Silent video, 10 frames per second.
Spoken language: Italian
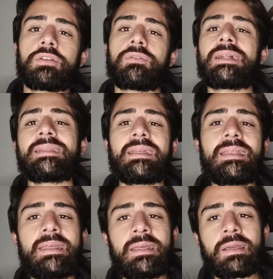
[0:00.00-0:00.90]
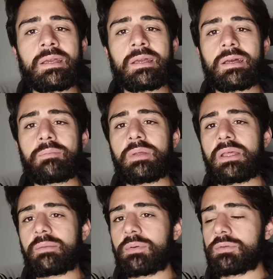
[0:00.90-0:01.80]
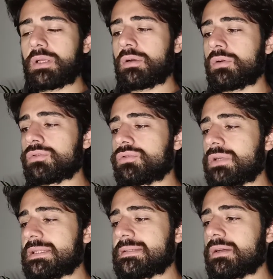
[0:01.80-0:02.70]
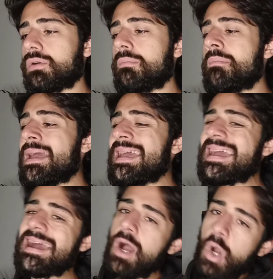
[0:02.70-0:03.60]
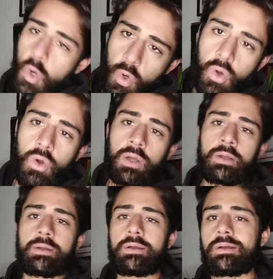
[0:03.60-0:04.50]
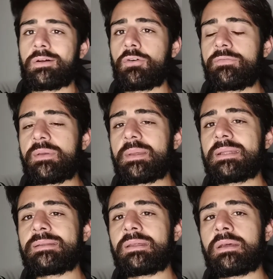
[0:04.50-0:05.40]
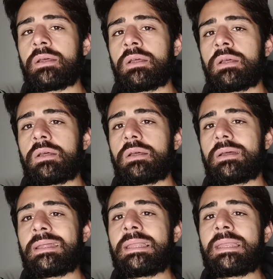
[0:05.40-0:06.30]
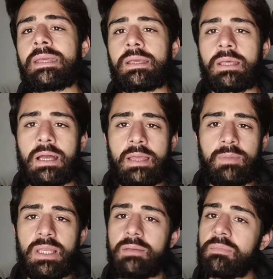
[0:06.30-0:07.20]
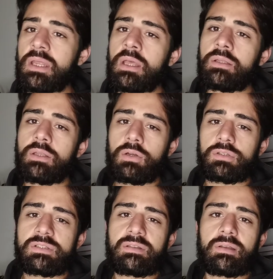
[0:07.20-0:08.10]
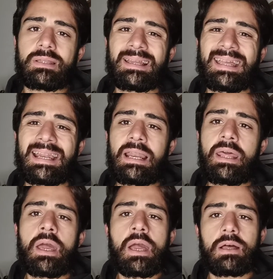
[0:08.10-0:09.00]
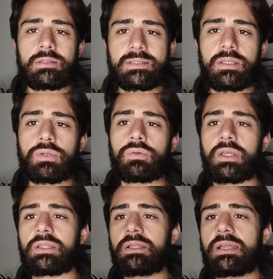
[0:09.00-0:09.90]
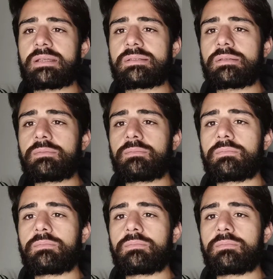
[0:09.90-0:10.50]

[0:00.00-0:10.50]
trovate il link per prenotare una consulenza con me o eh, ovviamente eh, il link ai miei libri. Ti ricordo di iscriverti al canale, I'll see you in the next.